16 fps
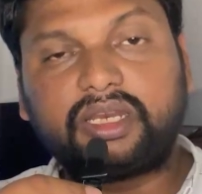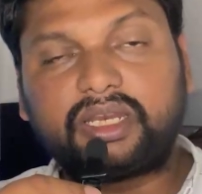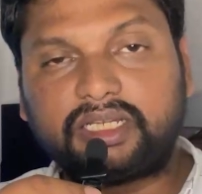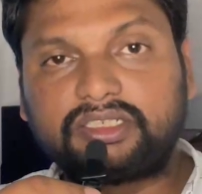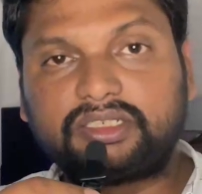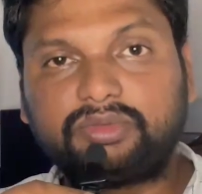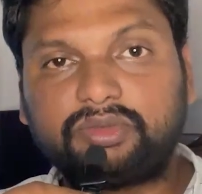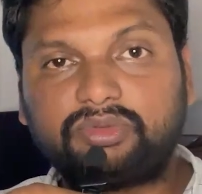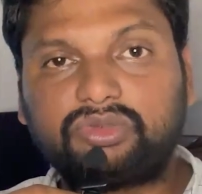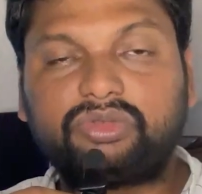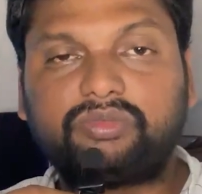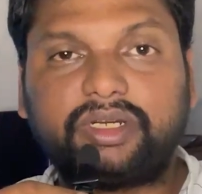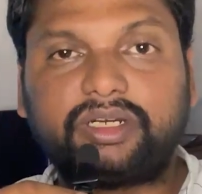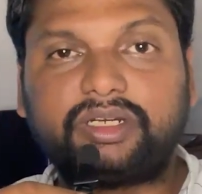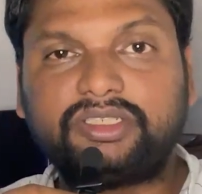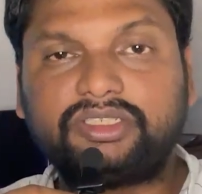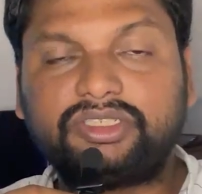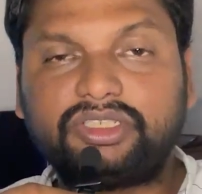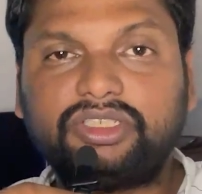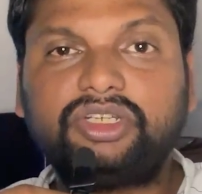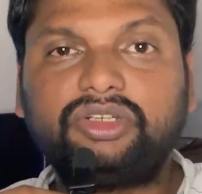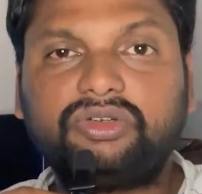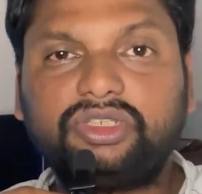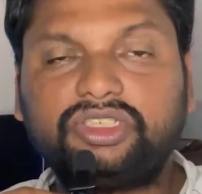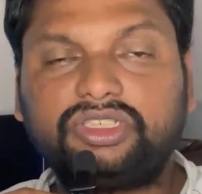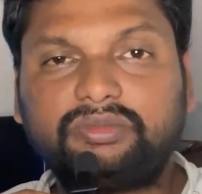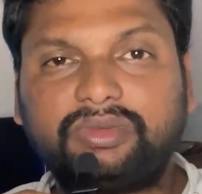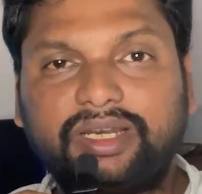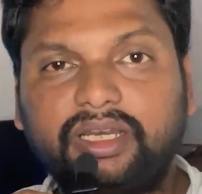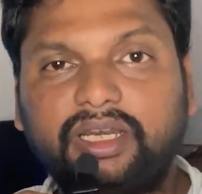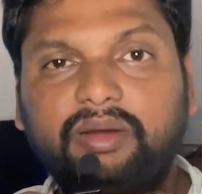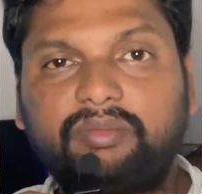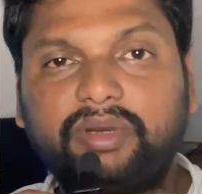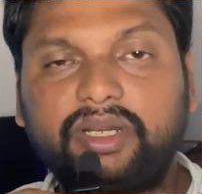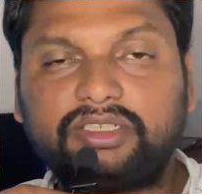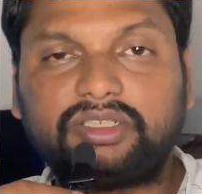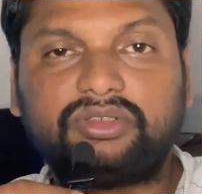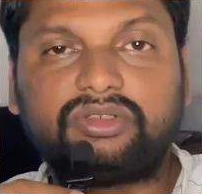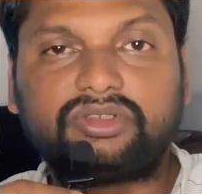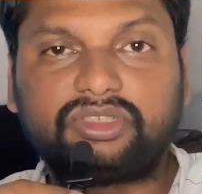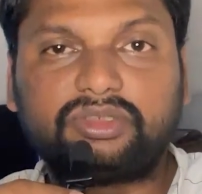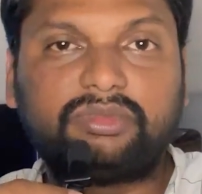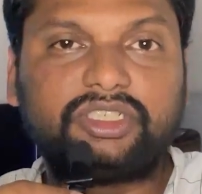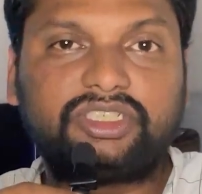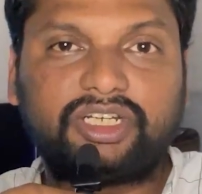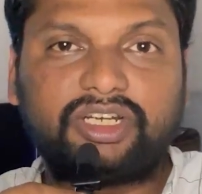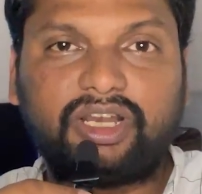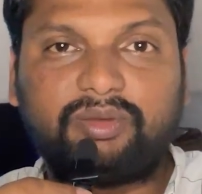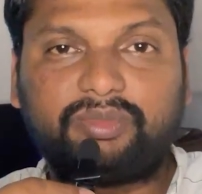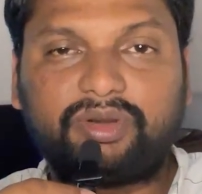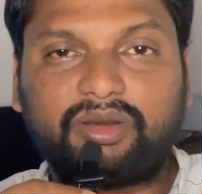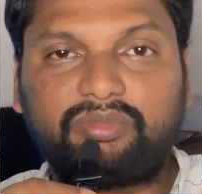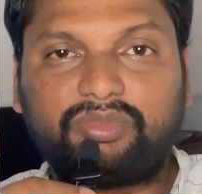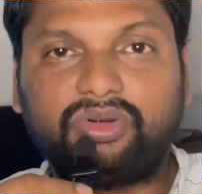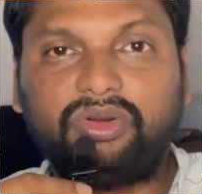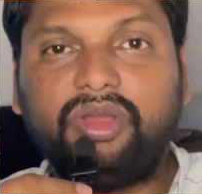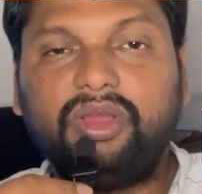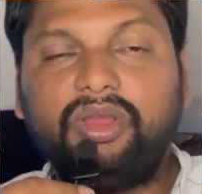రాష్ట్ర ప్రభుత్వం ప్రకటించింది దీని గురించి మరిన్ని అప్డేట్స్ అని వస్తే మన ఛానల్ ఎప్పటికప్పుడు